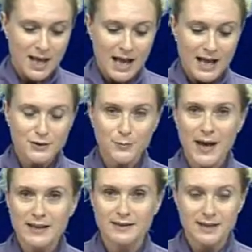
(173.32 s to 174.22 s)

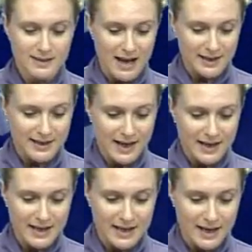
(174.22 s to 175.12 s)
Aspetti da
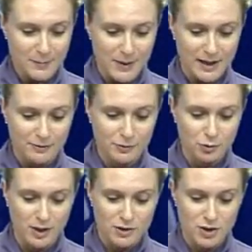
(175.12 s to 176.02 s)
chiarire per la
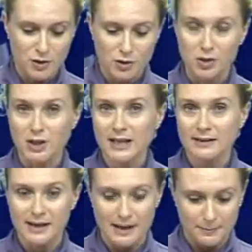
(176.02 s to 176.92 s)
futura
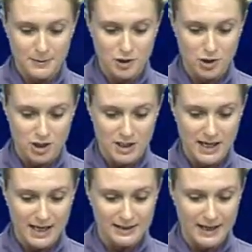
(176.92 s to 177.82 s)
gestione della
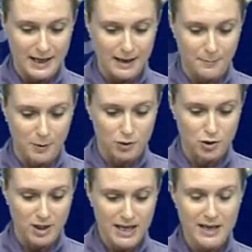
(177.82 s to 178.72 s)
piscina del
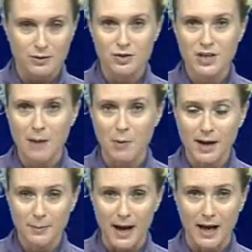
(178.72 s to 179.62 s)
Poggiolino. Siamo
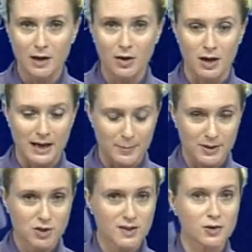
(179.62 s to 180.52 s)
a Rapallo, le
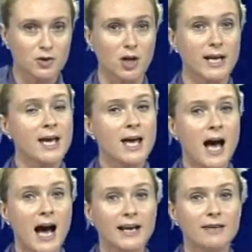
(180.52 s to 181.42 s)
precisazioni
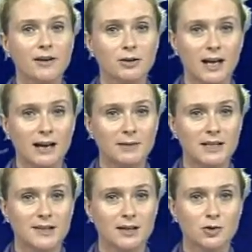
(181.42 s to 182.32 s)
arrivano
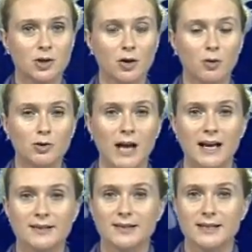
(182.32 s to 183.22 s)
dall'amministrazione
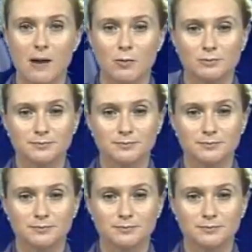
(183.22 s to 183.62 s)
comunale. Sentiamo.